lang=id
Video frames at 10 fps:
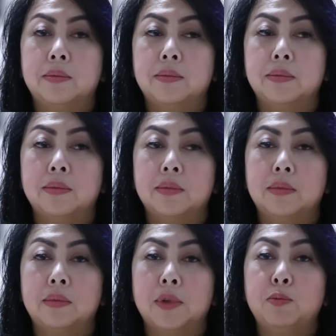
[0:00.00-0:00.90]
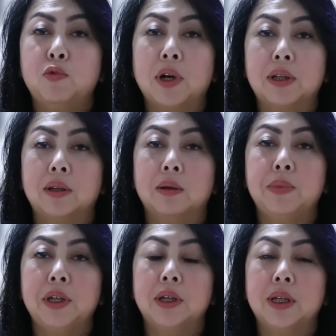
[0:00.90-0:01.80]
um, membuat
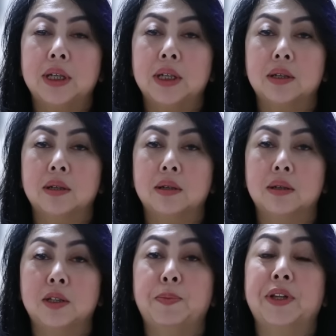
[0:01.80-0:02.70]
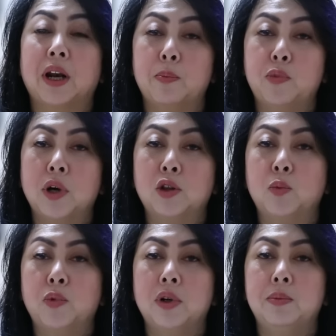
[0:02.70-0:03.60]
lebih uh, cepat rapuh
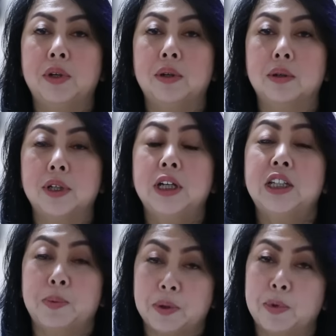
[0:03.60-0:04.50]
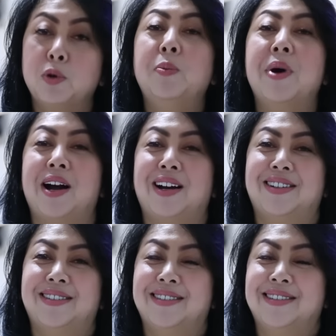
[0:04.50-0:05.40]
ataupun lebih gigi cepat berlubang.